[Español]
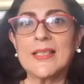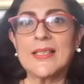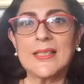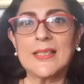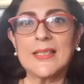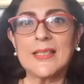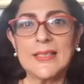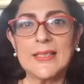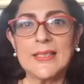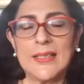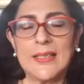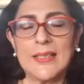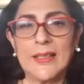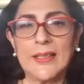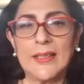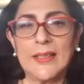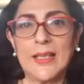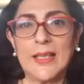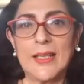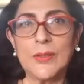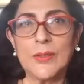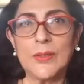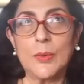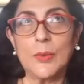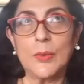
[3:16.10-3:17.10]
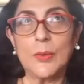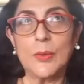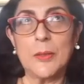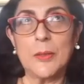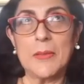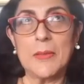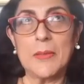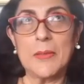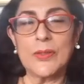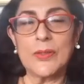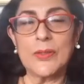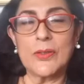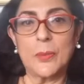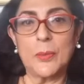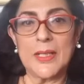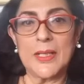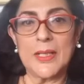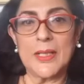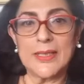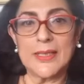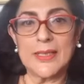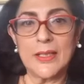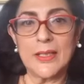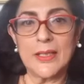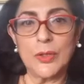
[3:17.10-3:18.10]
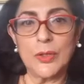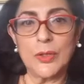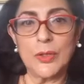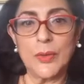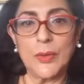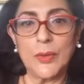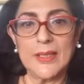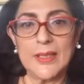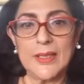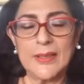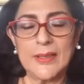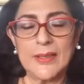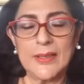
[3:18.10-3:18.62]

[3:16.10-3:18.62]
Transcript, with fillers: este de las últimas obras que yo hice